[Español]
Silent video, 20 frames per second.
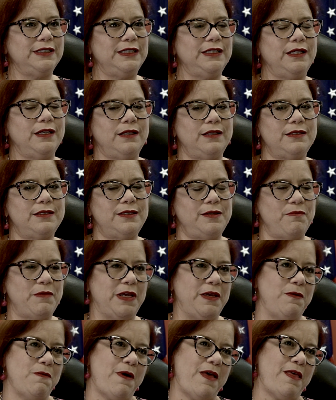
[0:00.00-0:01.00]
y él si
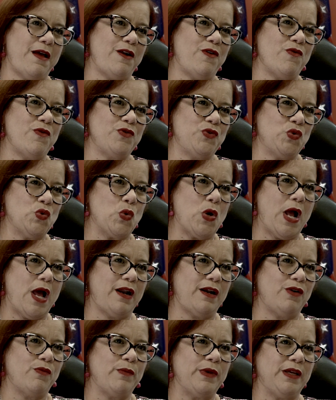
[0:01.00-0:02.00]
me iba a dar con su
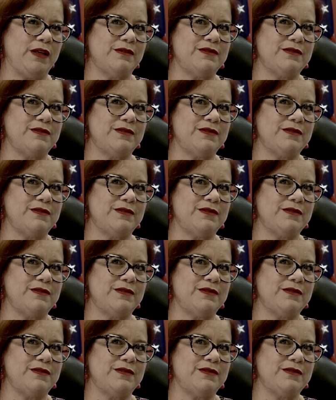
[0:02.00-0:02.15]
carro,